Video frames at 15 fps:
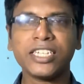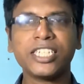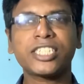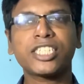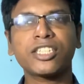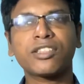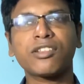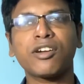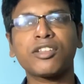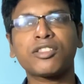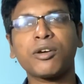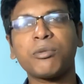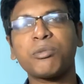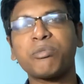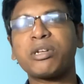নিশ্চিত নয়
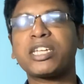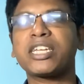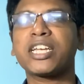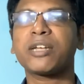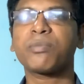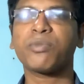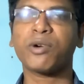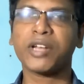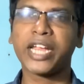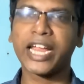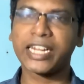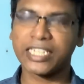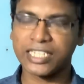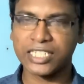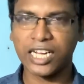তবে মিটিংয়ের পরে
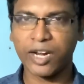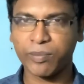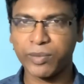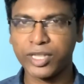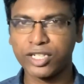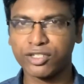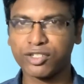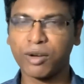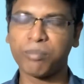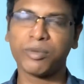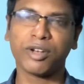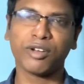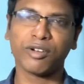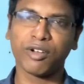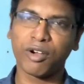একটা সাংবাদিক
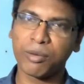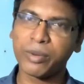সম্মেলন